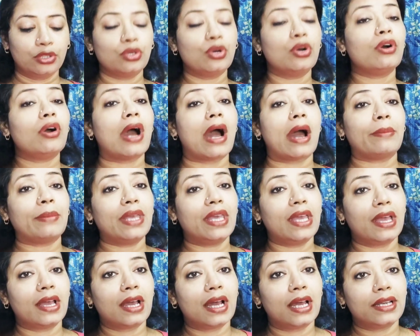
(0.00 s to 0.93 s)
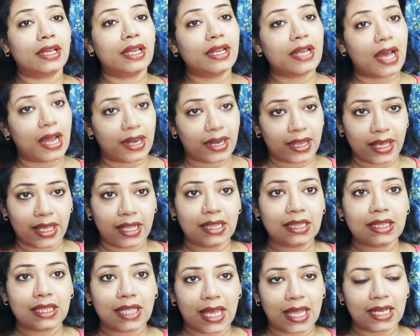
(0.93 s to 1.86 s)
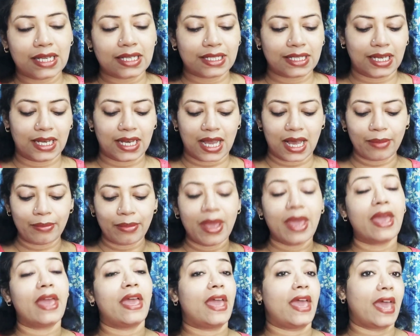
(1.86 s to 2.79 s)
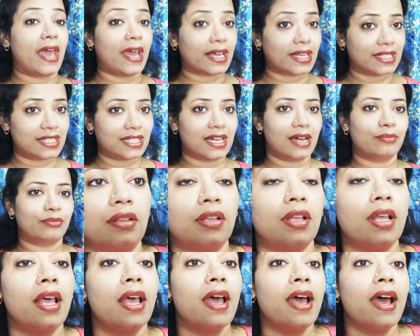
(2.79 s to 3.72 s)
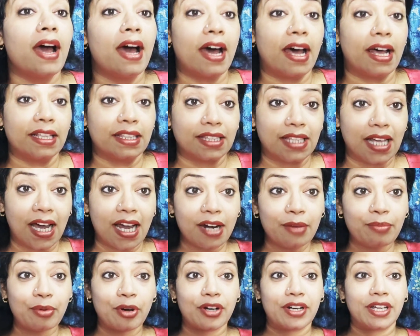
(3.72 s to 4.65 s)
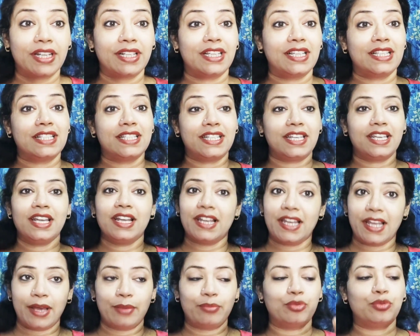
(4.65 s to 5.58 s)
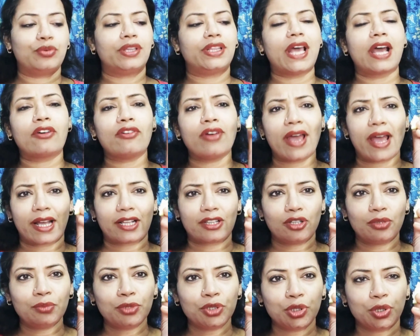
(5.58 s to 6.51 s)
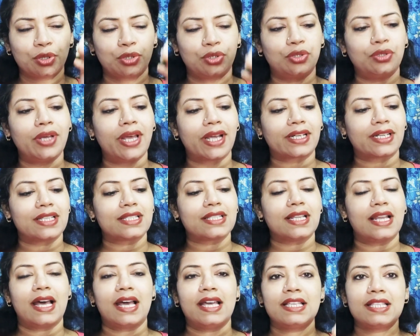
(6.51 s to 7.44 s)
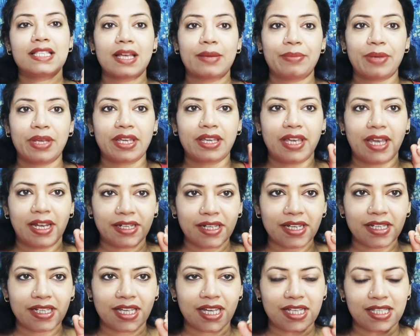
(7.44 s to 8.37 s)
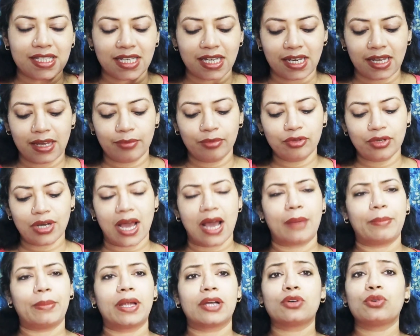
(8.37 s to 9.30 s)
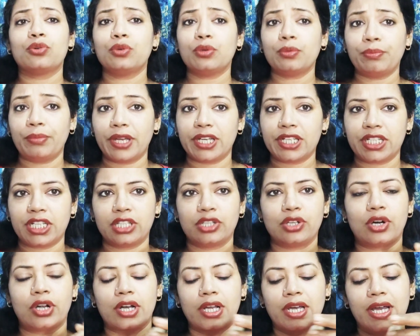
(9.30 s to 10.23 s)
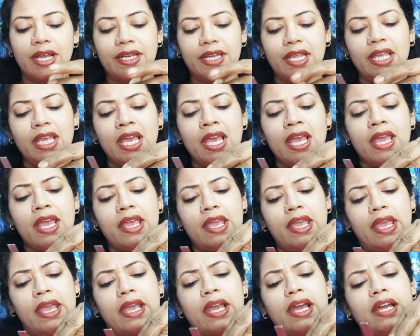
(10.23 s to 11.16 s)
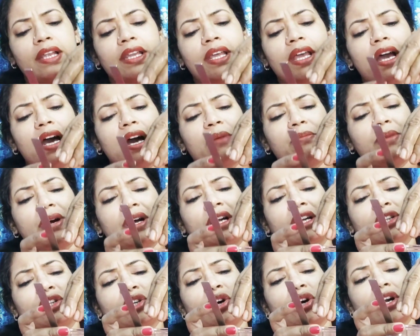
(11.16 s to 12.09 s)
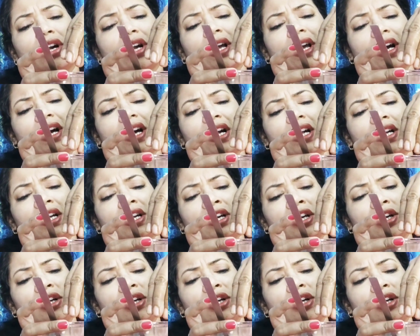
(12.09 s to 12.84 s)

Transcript: তো আমি এখানে নারকেল তেল নিলাম এক চামচ আর তারপরে নিচ্ছি লেবু দেখো একদম ছোট্ট একটা স্লাইস আমি কেটে নিয়েছি লেবুর আমার খুব বেশি দরকার নেই এখানে আমার দরকার